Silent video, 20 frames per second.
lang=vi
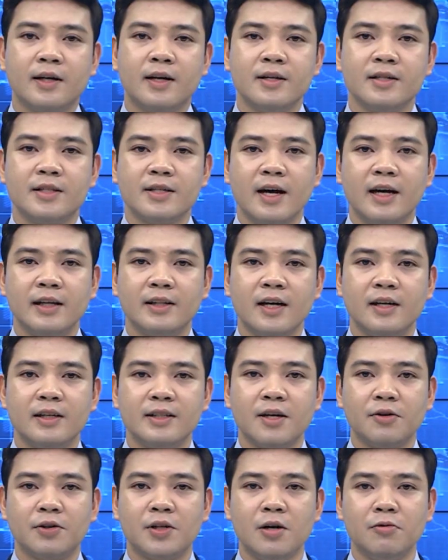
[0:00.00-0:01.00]
Cơ sở hạ tầng
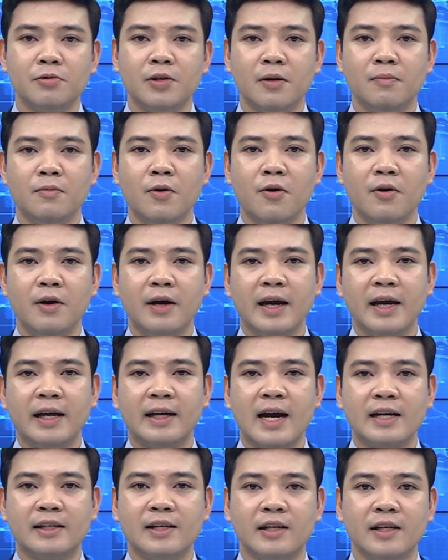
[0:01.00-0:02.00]
giao thông đường bộ ngày
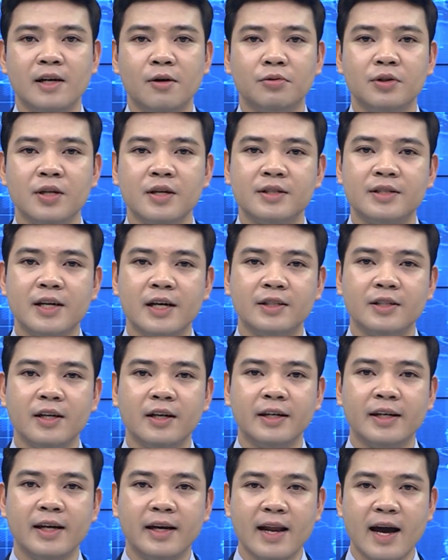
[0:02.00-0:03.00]
càng được đầu tư xây
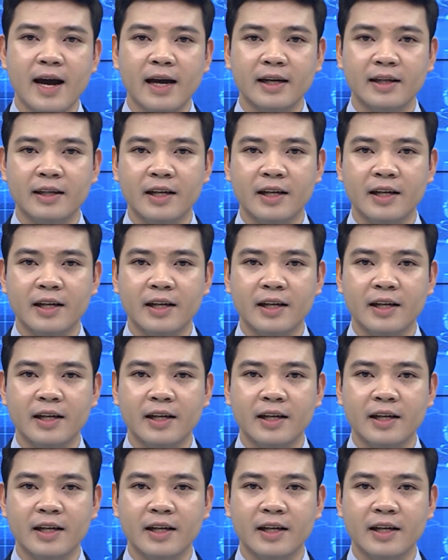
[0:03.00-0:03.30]
dựng hiện đại